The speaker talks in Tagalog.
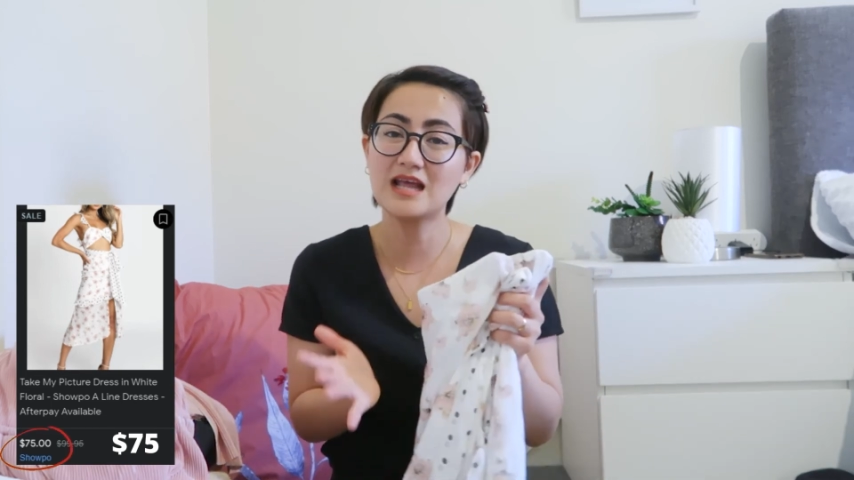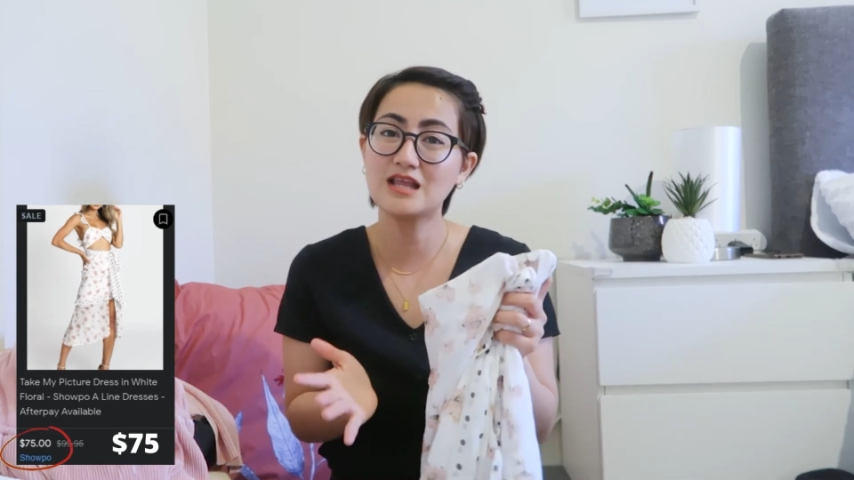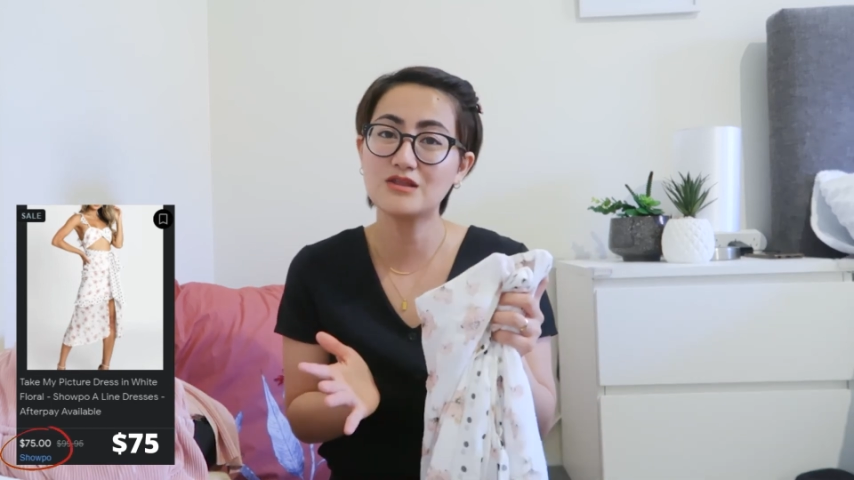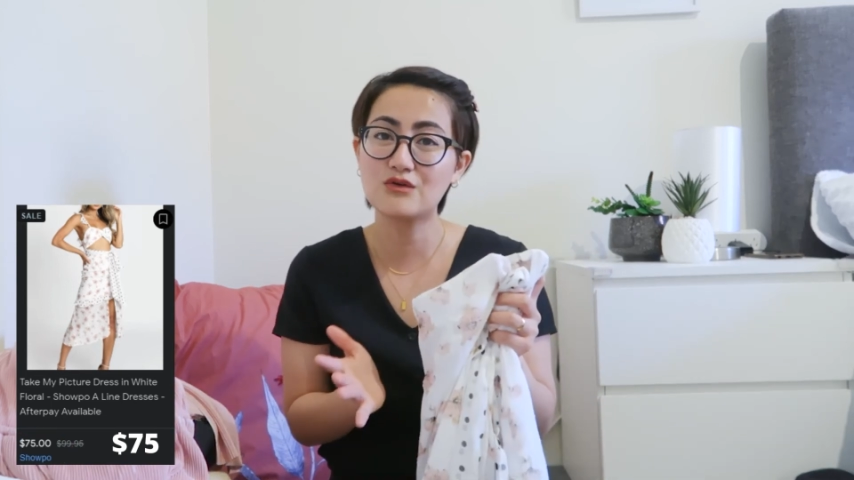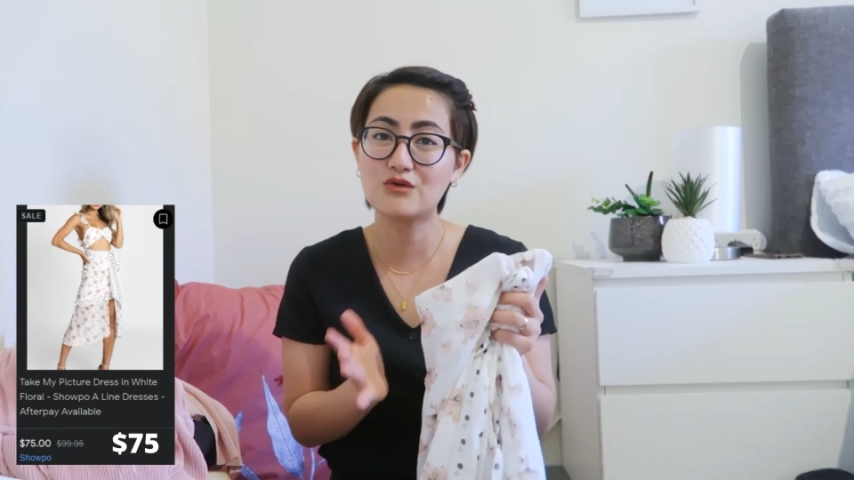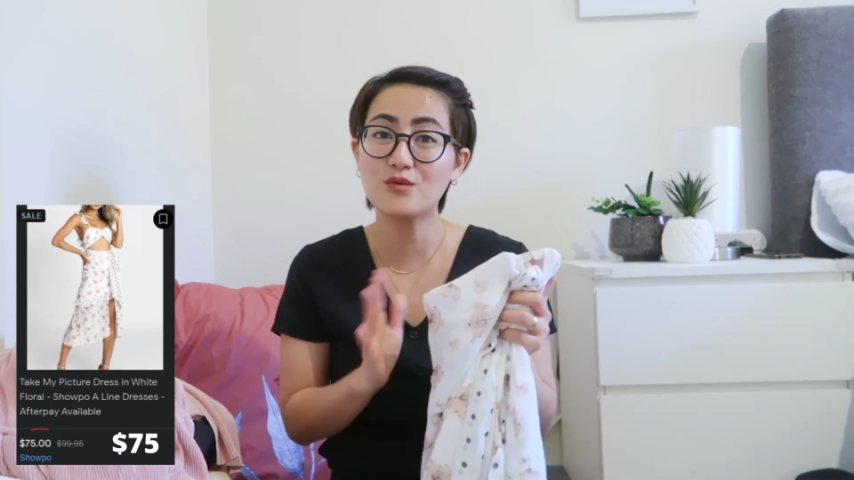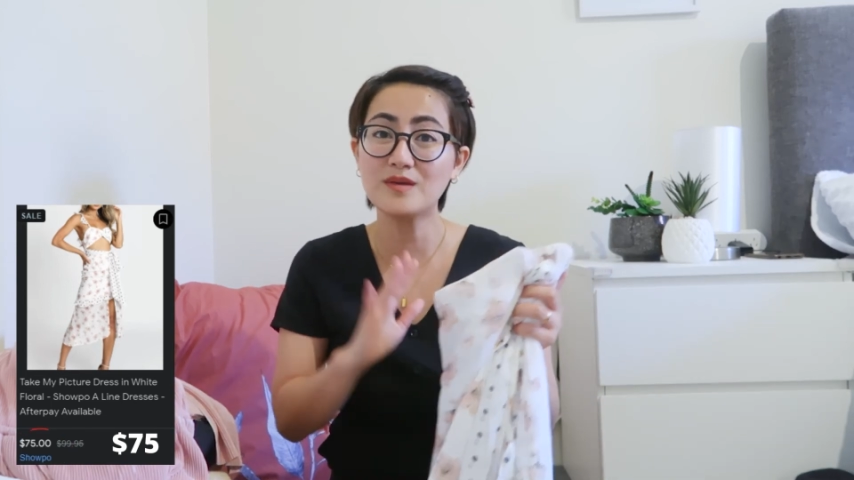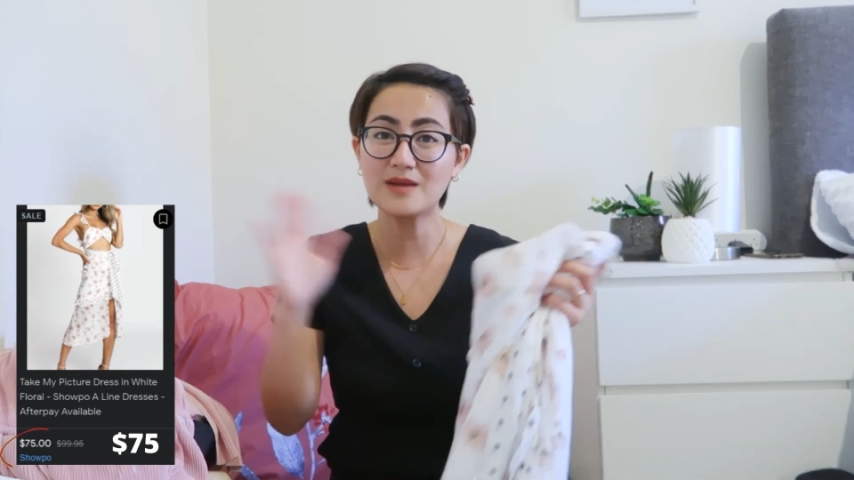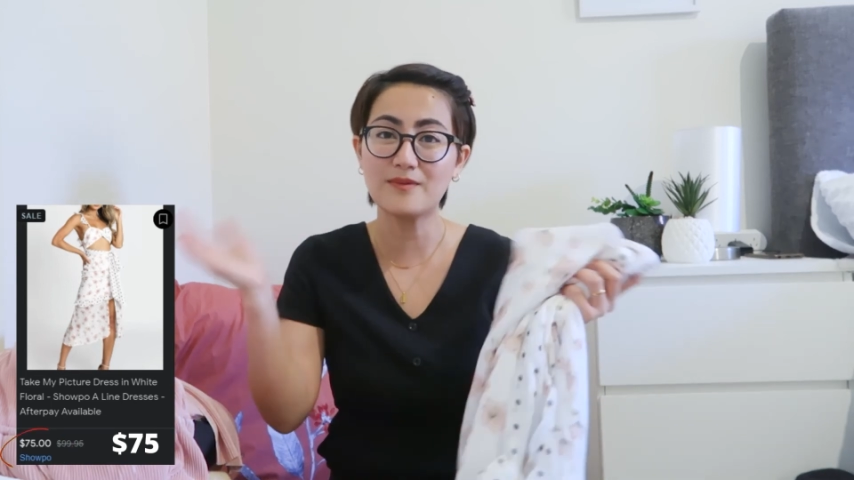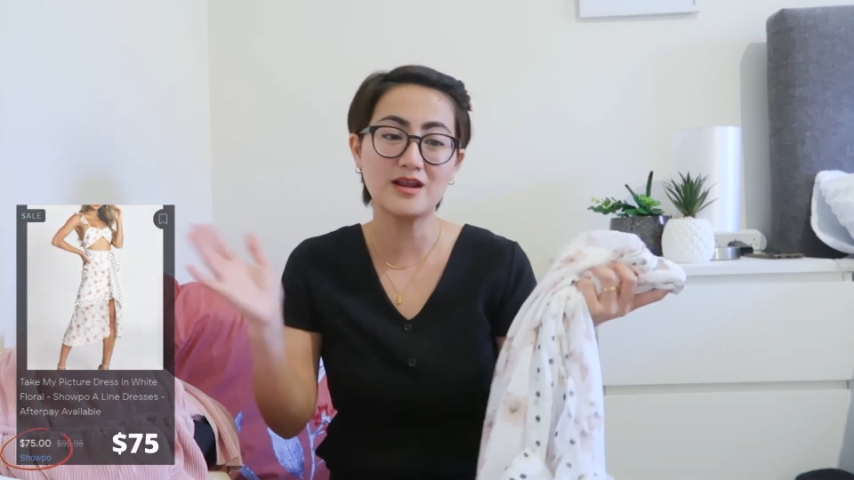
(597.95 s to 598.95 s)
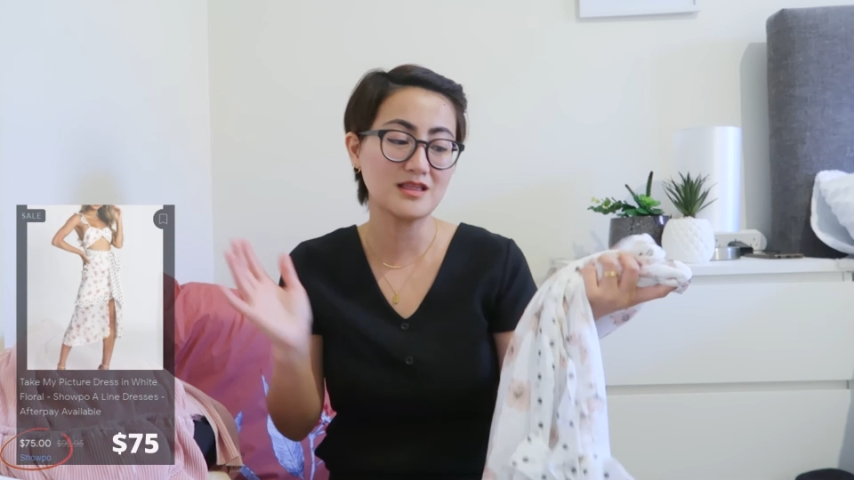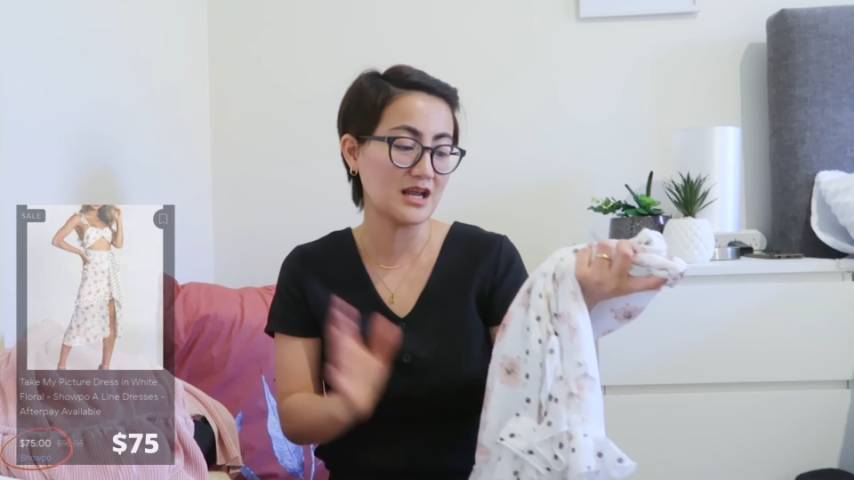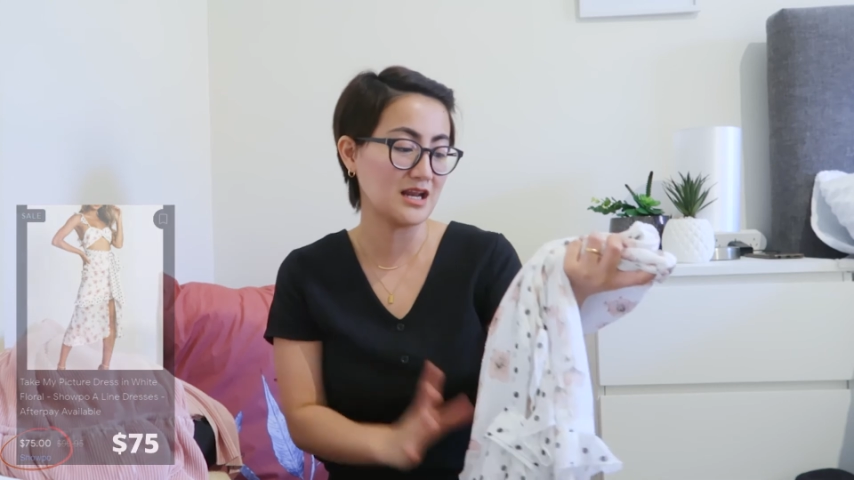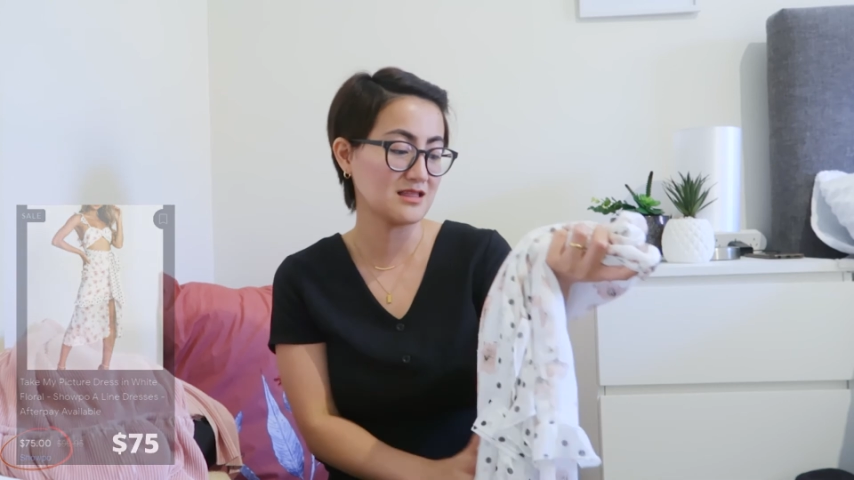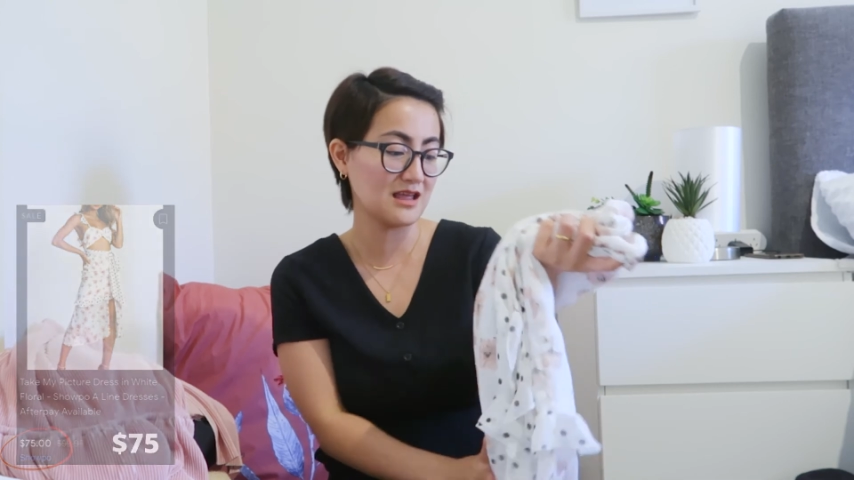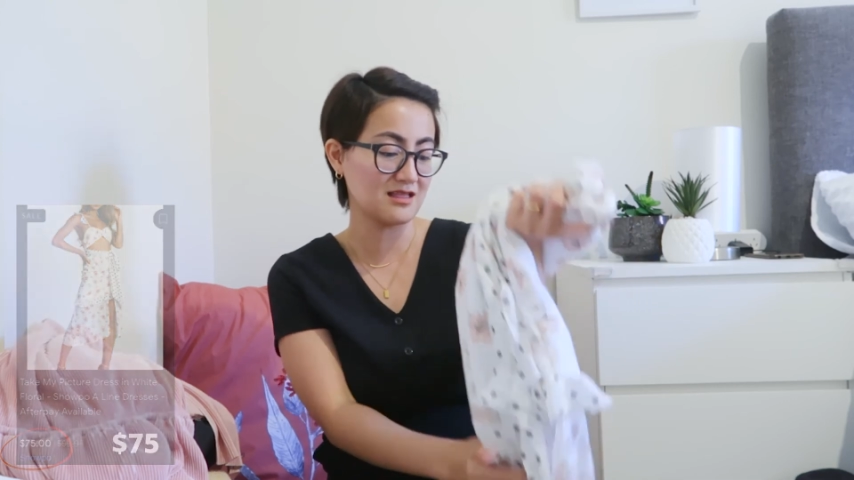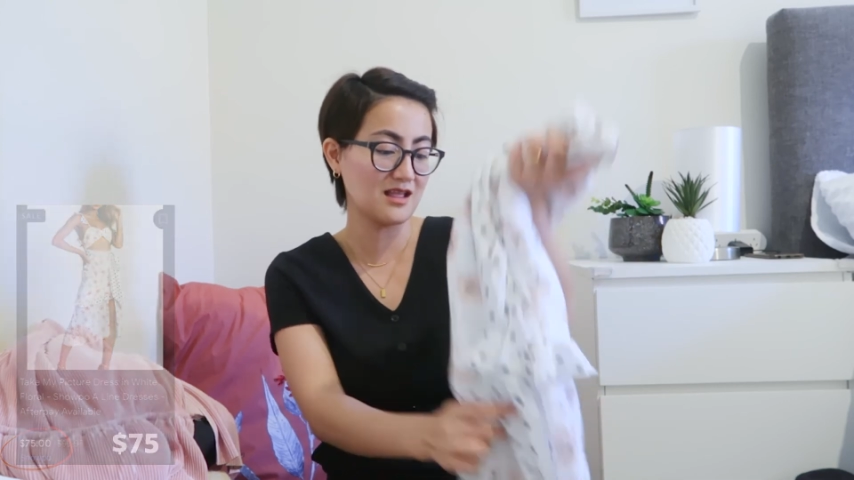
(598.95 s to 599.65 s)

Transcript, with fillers: natin to, kumita pa rin tayo ng